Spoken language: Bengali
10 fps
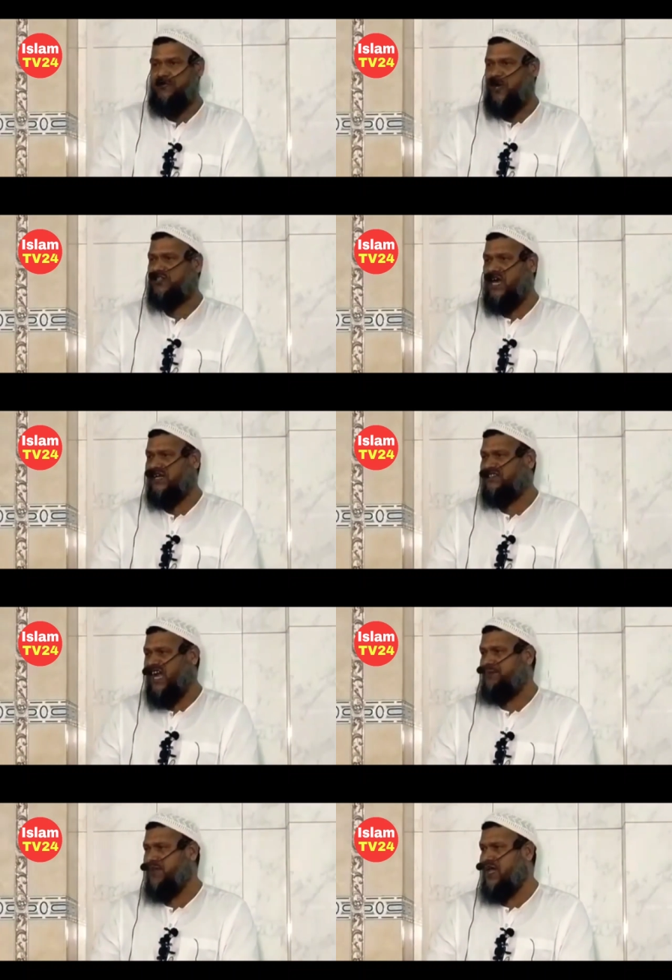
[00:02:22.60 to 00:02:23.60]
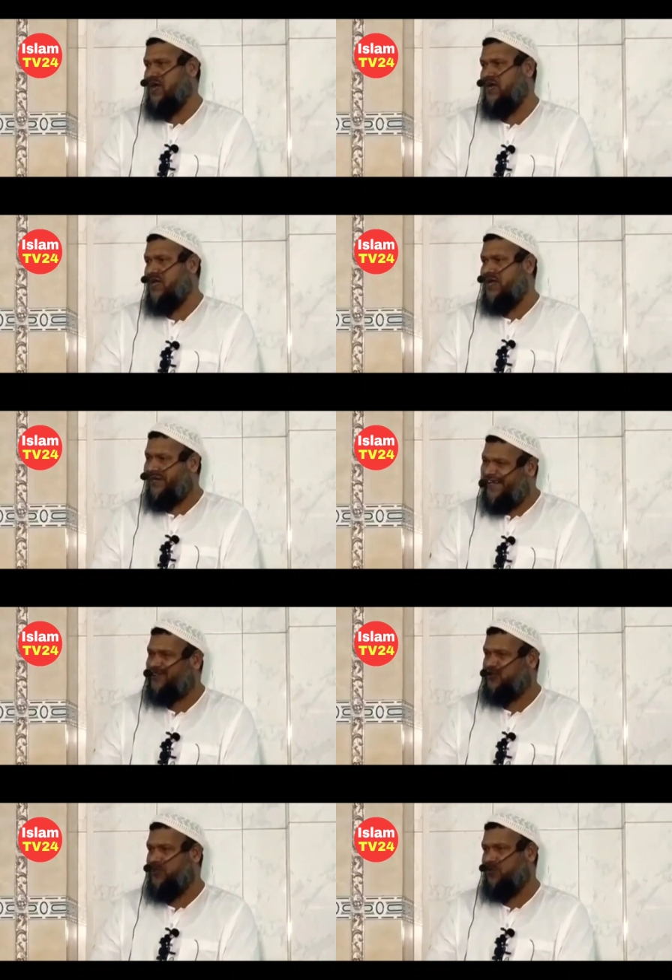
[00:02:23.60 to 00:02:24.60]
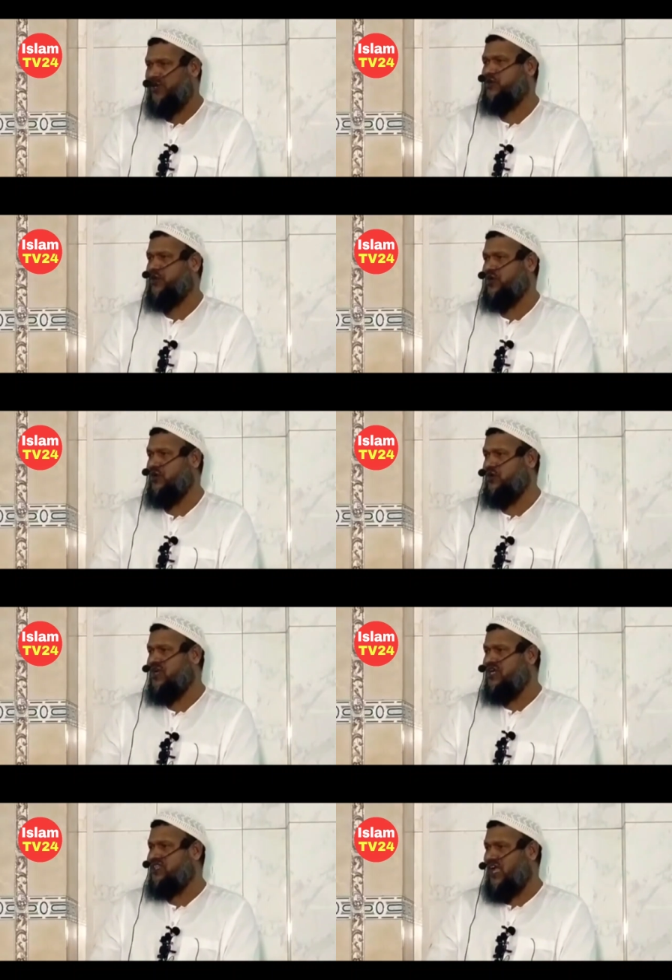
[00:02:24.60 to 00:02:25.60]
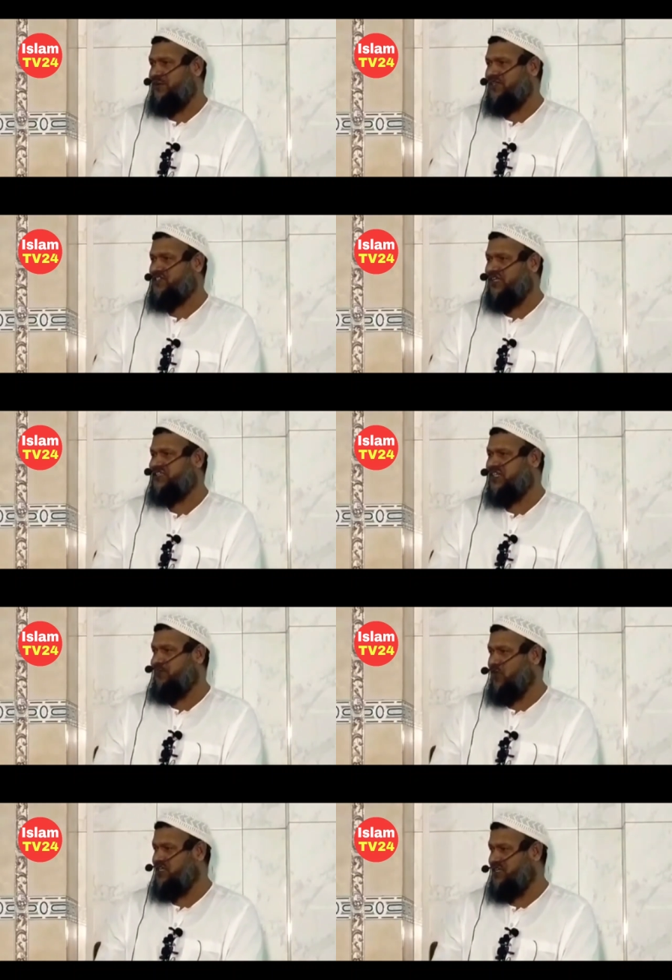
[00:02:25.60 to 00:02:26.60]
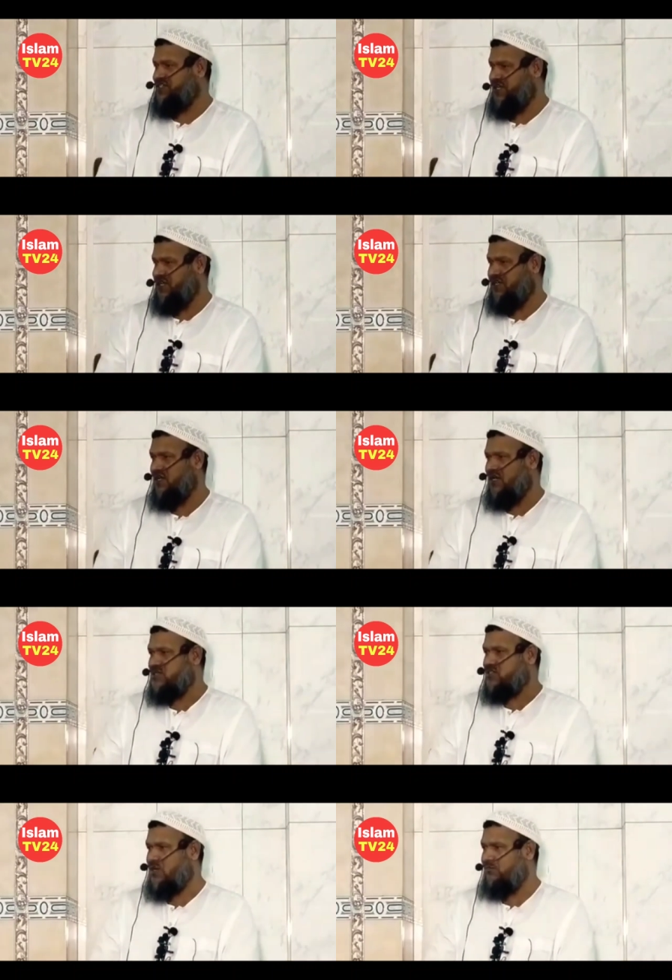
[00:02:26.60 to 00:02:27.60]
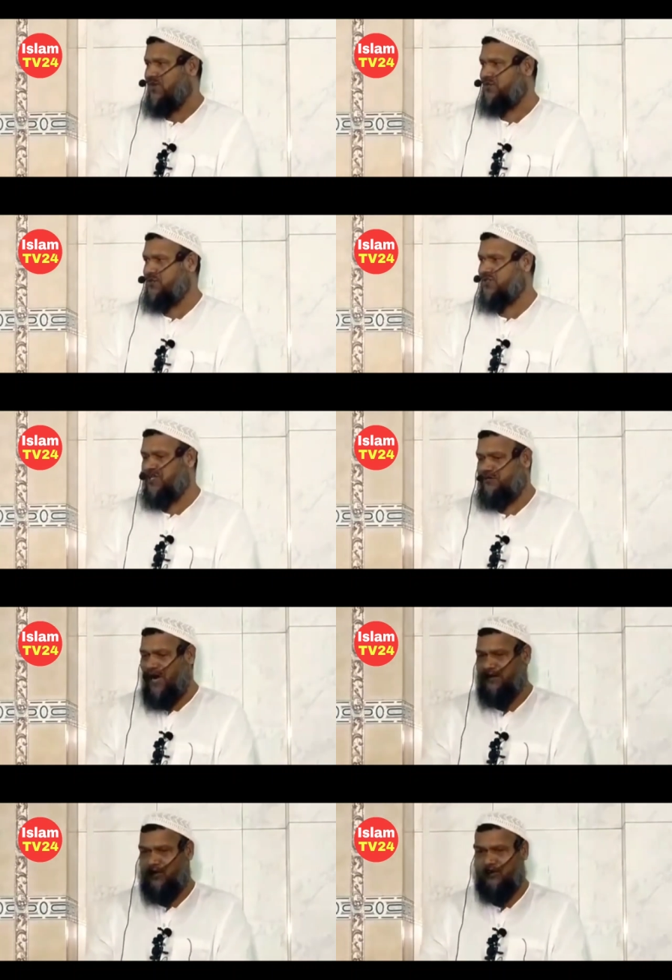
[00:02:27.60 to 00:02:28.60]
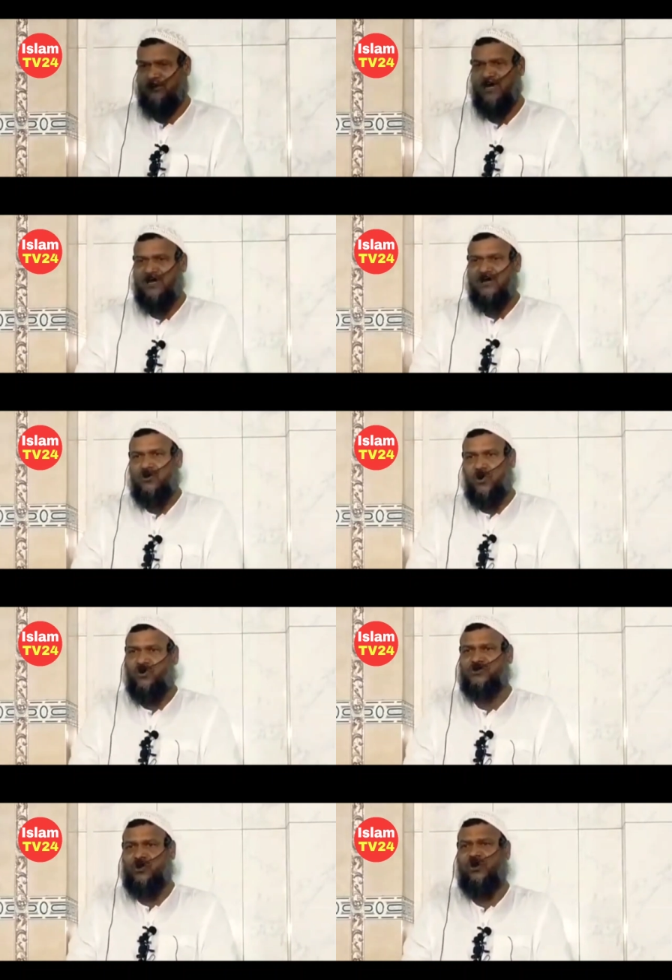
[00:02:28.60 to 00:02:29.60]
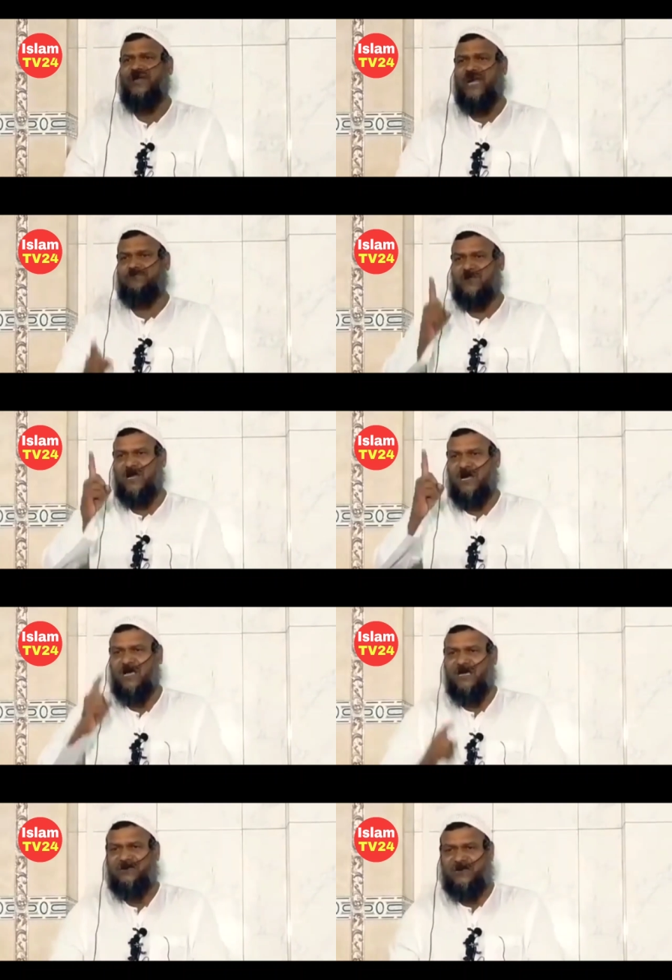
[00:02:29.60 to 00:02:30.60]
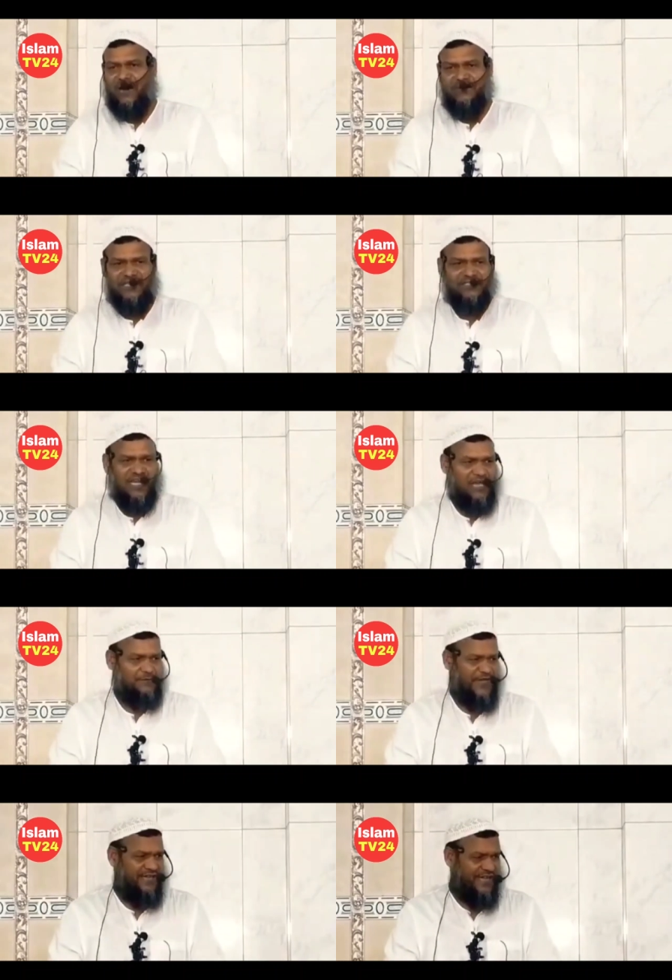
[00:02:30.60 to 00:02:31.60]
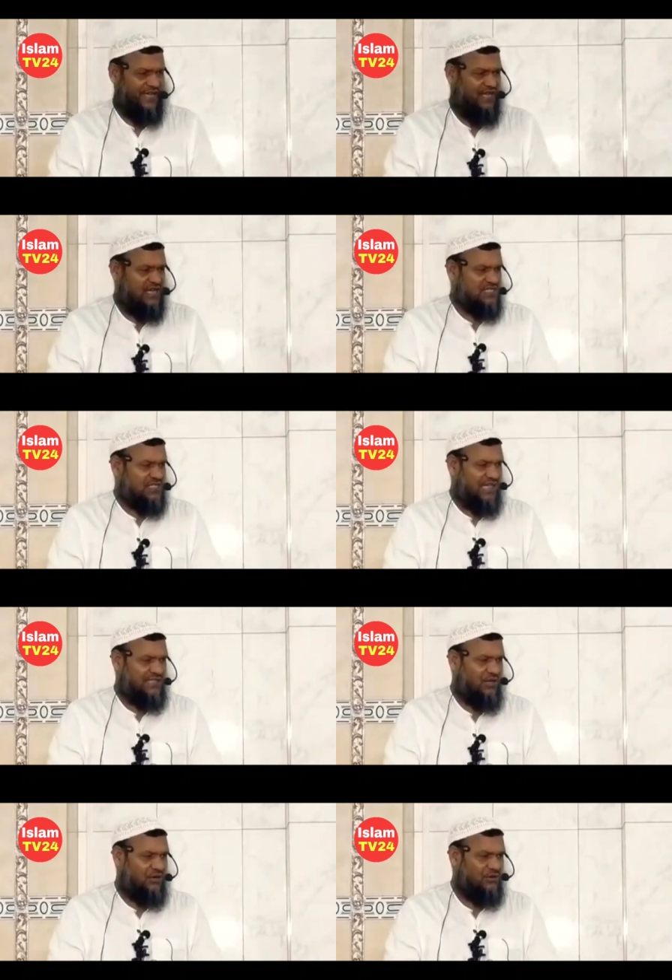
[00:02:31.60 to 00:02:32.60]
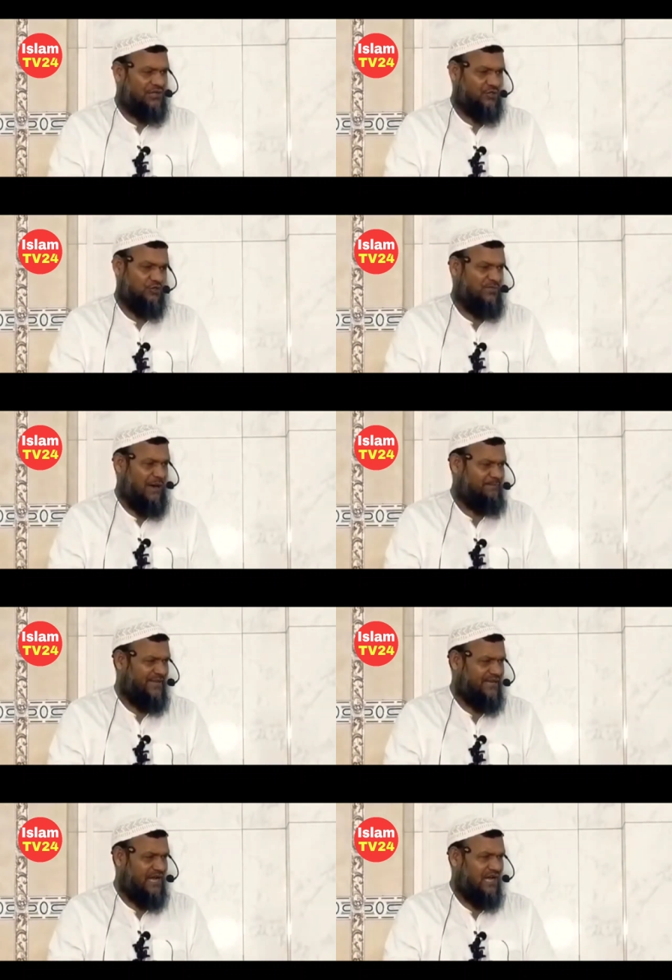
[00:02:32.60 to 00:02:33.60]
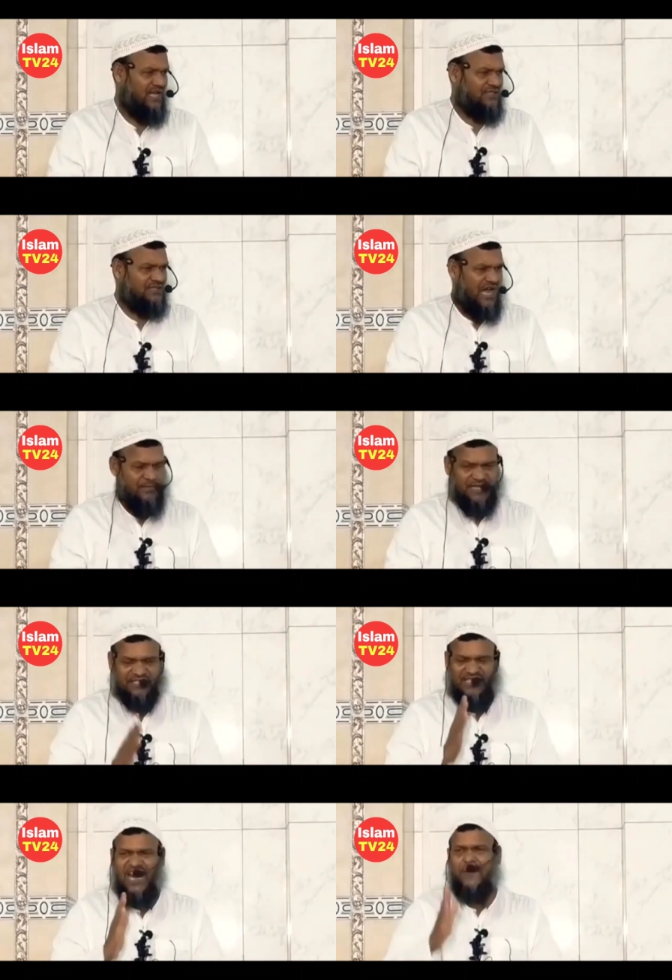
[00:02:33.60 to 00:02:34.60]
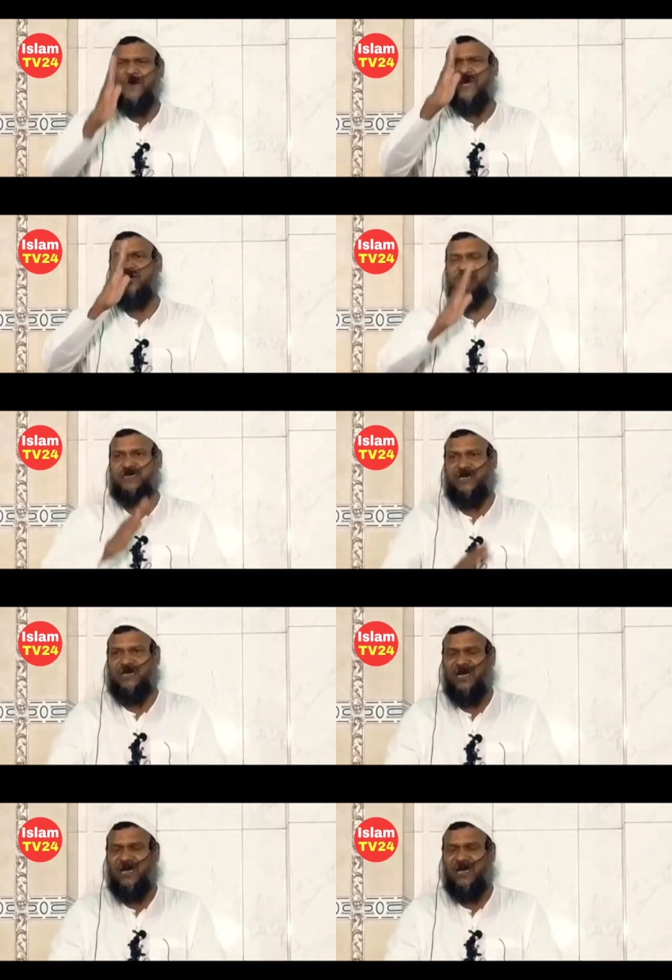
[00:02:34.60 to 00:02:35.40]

পথঘাট থাকবে না এটাই তুমি মনে করিও তাই আমি জাতিকে বলে যাচ্ছি সম্মানিত দিনী ভাই বোন কোন সময় আপনারা জামিয়া সালাফিয়াকে সাধারণ কিছু ভাববেন না জামিয়া সালাফে হচ্ছে